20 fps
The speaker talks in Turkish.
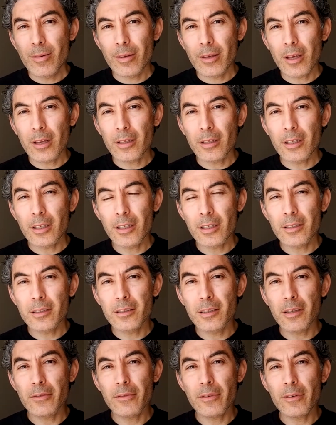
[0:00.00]
Yani giriş
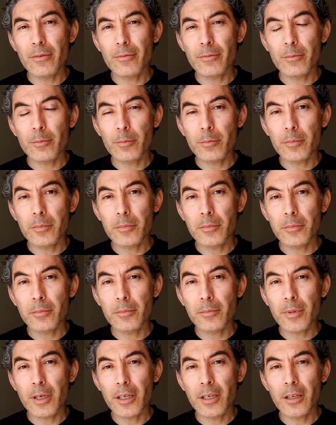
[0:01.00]
seviye
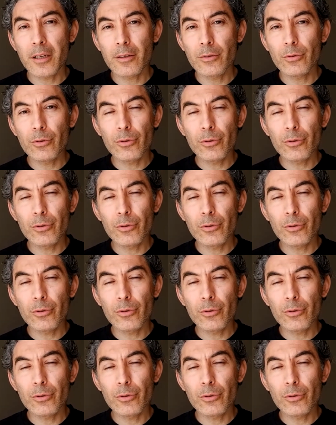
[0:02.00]
makine